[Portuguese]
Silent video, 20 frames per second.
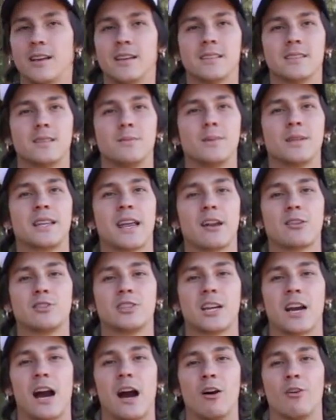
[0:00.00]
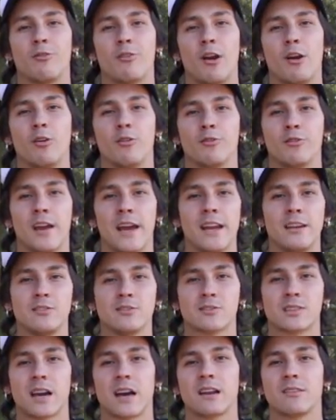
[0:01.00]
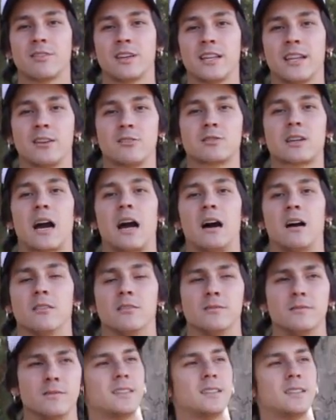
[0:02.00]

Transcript: cemitério de carro ferro velho e os caras vendendo carro.